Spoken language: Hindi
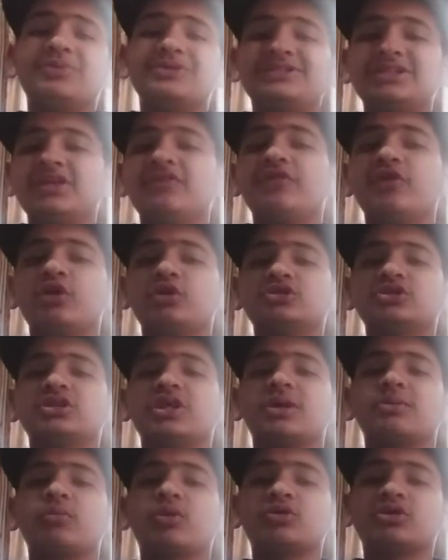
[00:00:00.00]
पिछली वीडियोज़ की
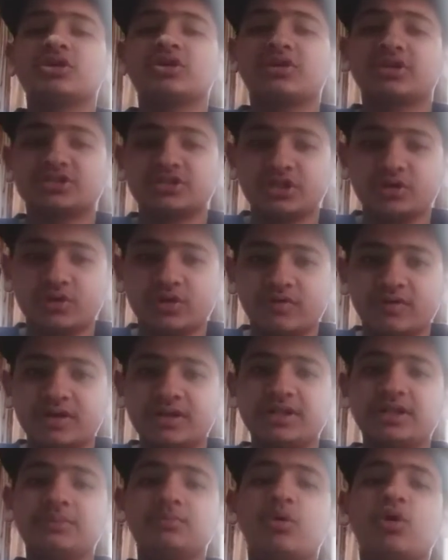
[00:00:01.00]
तरह बहुत इंटरेस्टिंग होने
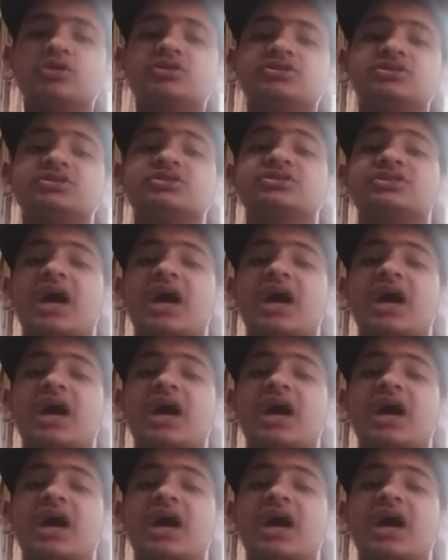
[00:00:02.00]
वाली है बहुत